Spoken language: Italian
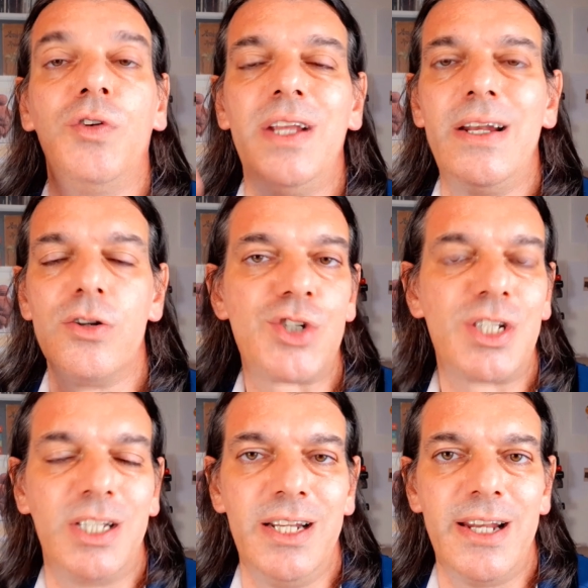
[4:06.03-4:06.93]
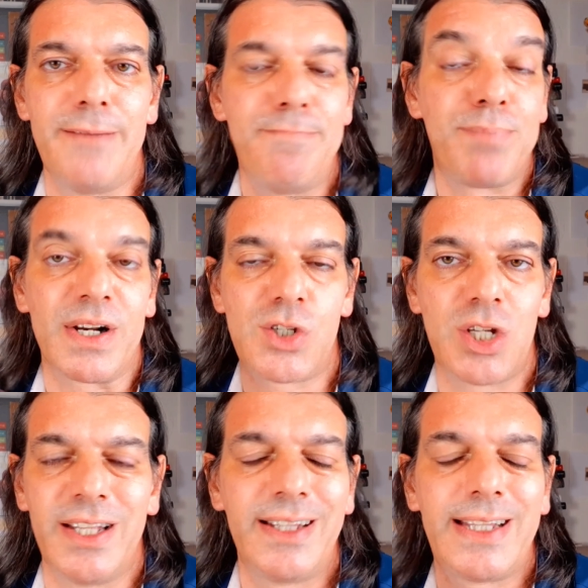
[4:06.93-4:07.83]
nello stile
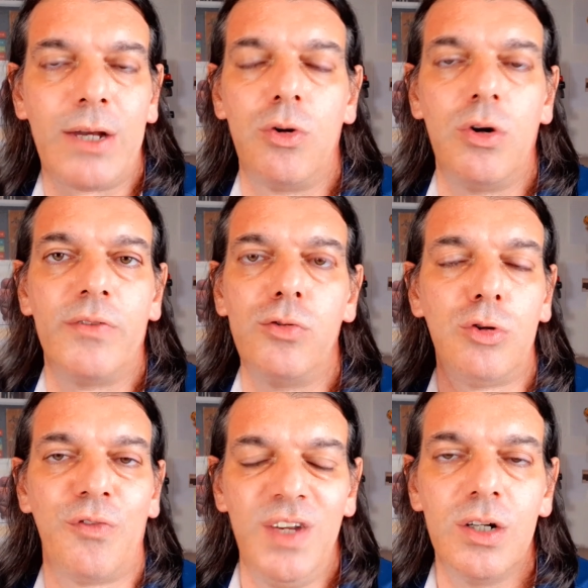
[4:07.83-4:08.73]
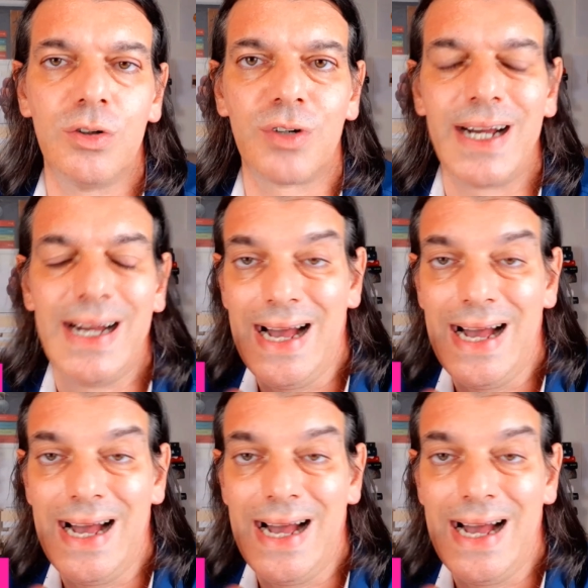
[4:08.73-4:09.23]
precedente, quello avuto finora,